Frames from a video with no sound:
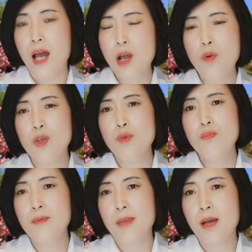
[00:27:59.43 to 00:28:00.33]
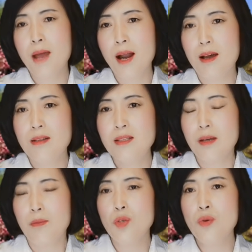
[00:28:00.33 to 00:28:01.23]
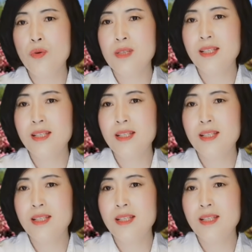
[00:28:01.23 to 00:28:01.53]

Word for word: 哎，我就不明白了，怎么用